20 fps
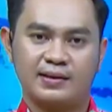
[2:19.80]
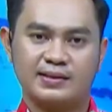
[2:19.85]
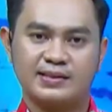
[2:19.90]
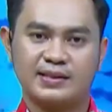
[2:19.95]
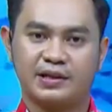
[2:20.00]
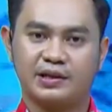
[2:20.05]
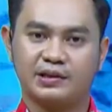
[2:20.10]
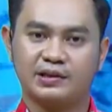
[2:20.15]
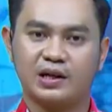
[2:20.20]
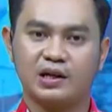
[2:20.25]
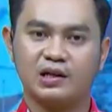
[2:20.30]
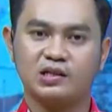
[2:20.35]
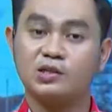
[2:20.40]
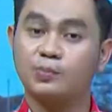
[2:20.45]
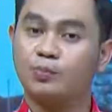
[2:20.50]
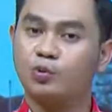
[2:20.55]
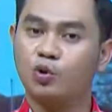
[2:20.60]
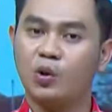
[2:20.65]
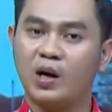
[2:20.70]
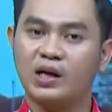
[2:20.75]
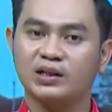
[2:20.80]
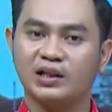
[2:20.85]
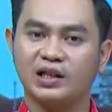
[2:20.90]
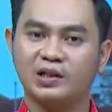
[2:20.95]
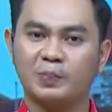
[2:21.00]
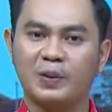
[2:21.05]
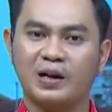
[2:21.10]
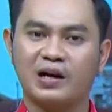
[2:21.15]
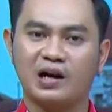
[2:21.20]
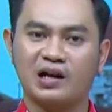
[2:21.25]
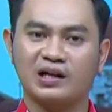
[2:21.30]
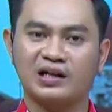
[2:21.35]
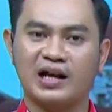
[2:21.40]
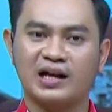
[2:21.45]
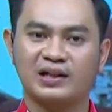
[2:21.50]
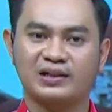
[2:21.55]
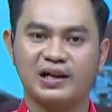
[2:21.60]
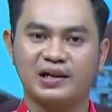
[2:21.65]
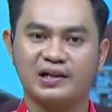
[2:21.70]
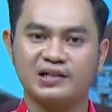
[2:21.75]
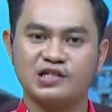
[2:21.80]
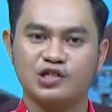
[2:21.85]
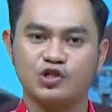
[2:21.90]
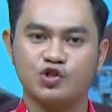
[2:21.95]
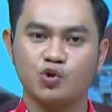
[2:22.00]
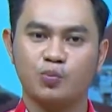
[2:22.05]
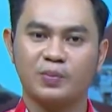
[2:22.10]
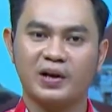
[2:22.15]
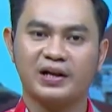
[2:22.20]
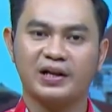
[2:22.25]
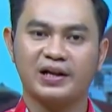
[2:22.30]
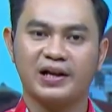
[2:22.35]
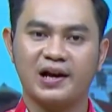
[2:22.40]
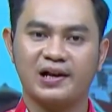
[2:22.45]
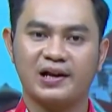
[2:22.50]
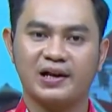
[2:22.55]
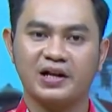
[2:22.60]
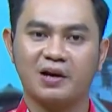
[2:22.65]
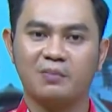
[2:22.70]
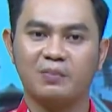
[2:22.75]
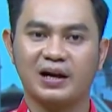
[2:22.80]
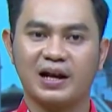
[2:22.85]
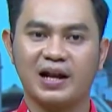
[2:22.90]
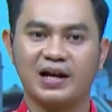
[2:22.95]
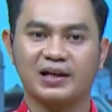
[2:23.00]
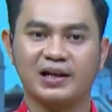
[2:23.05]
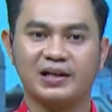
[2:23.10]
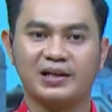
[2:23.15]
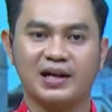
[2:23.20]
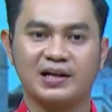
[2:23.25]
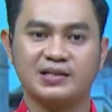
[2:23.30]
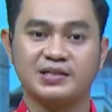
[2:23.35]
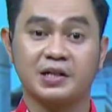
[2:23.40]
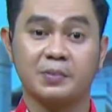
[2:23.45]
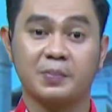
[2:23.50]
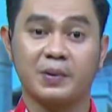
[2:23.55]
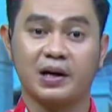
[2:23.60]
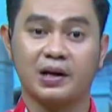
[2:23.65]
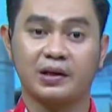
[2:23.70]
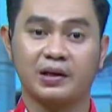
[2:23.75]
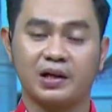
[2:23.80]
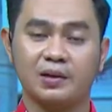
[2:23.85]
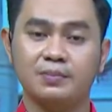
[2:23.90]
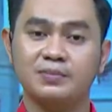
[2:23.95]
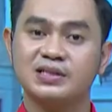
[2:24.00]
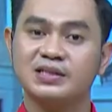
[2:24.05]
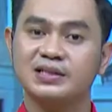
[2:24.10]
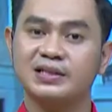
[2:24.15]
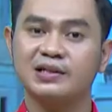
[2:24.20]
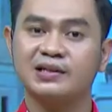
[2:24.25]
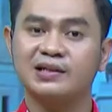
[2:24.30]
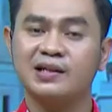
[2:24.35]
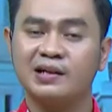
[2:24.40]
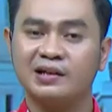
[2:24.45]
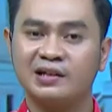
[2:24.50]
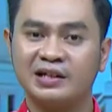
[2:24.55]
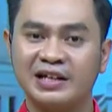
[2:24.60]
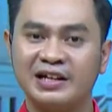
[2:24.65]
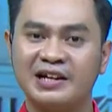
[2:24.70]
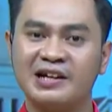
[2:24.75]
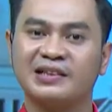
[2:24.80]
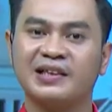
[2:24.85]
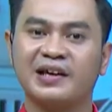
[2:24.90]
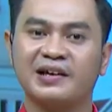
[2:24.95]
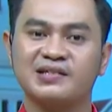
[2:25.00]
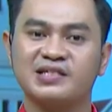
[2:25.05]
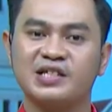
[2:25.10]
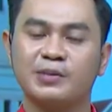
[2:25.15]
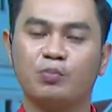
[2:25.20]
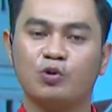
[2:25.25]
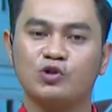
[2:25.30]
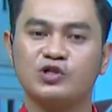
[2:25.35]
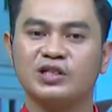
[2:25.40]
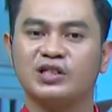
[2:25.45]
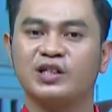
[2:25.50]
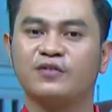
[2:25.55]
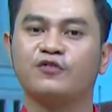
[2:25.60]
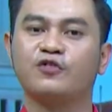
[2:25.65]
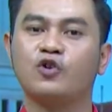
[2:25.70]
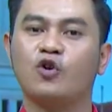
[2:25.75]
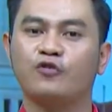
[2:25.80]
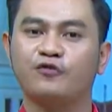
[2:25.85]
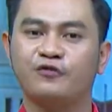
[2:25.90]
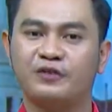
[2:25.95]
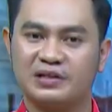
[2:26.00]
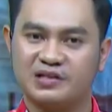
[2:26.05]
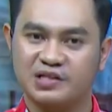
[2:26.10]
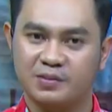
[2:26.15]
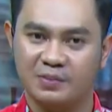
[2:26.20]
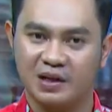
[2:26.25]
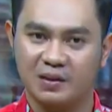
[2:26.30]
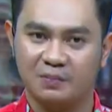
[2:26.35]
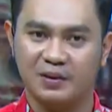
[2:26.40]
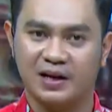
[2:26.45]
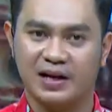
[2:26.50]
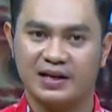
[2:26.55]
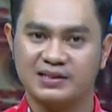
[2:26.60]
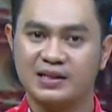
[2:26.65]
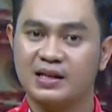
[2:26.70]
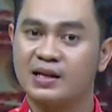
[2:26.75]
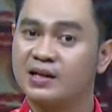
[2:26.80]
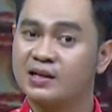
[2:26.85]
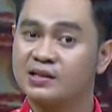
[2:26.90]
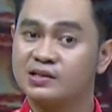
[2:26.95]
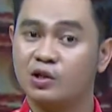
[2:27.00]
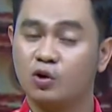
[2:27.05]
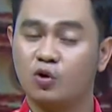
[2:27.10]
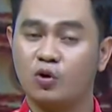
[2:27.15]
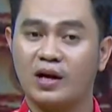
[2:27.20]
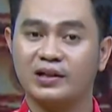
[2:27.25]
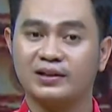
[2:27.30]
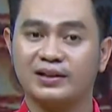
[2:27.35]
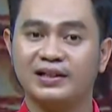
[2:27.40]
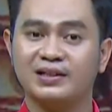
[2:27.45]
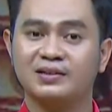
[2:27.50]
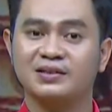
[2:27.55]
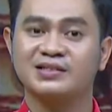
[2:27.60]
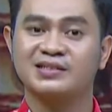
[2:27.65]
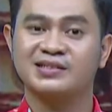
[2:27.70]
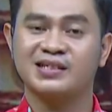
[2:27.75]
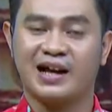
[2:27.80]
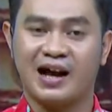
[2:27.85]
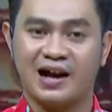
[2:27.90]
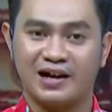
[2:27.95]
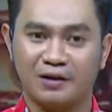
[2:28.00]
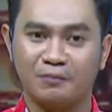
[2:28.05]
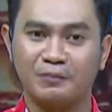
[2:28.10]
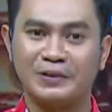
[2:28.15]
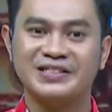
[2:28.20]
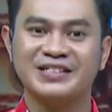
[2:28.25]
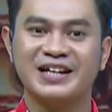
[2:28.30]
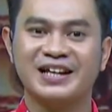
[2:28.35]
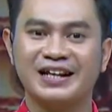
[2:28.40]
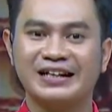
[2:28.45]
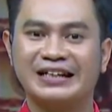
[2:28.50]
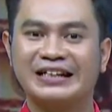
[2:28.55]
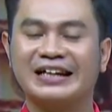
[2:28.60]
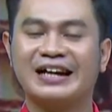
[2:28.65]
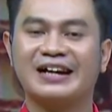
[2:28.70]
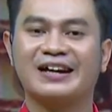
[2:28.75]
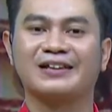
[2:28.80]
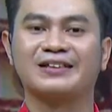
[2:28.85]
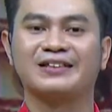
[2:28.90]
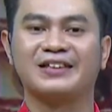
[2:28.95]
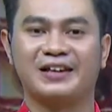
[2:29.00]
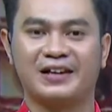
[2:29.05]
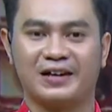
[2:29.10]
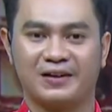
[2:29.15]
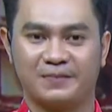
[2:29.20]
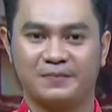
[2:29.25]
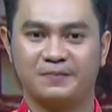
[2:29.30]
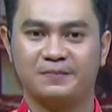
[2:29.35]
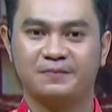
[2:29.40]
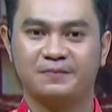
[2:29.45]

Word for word: Sekitar 10 atlet para renang dari sejumlah negara yang berlaga di ASEAN Para Games dideteksi positif COVID-19. Seluruh atlet sekarang menjalani karantina.